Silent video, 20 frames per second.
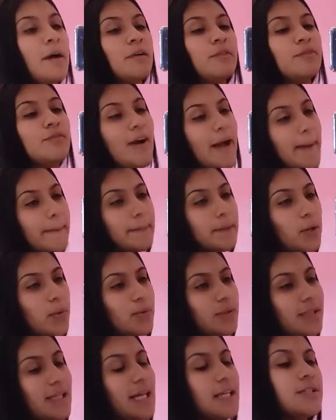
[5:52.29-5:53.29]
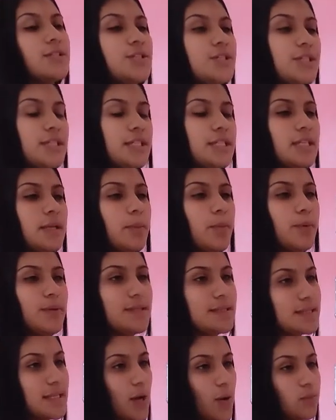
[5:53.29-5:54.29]
vai para a unidade de
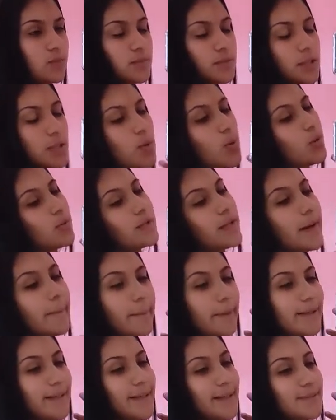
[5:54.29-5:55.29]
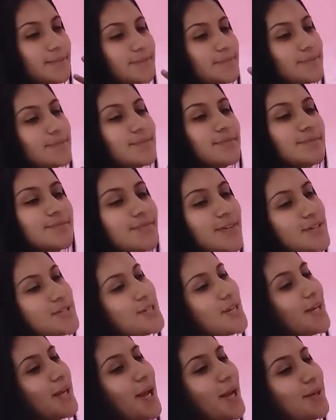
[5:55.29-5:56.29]
distribuição e quando é amanhã vai
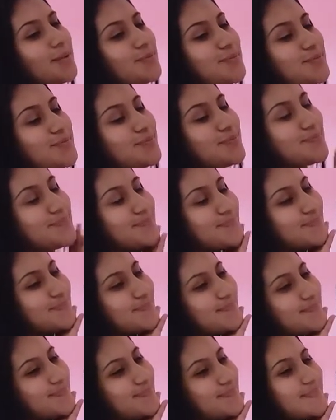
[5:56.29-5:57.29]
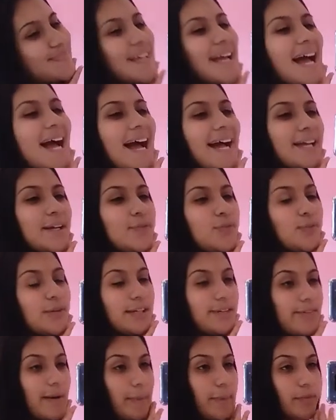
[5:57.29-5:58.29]
chegar. Aí eu vou
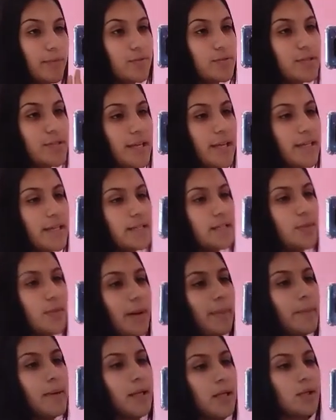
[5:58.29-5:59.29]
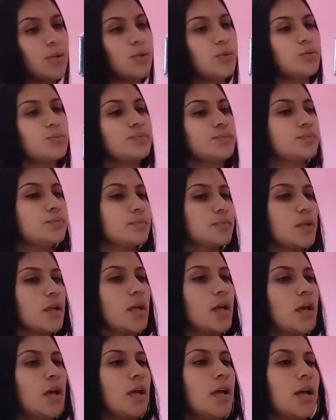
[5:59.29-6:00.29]
gravar para vocês eu abrindo.
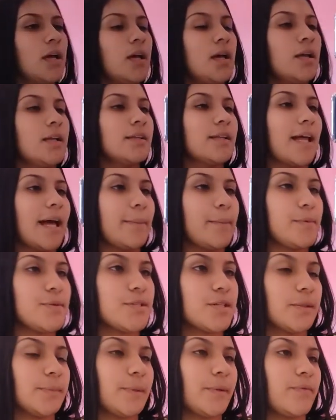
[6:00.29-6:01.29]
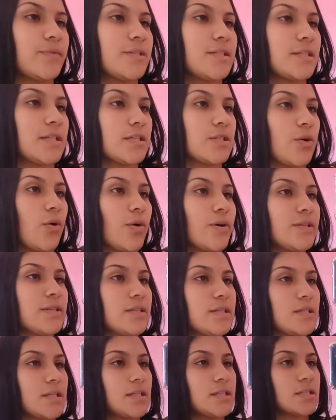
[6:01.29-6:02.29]
Tá mostrando para vocês as
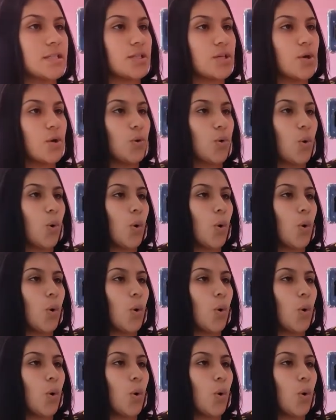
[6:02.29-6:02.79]
coisinhas que eu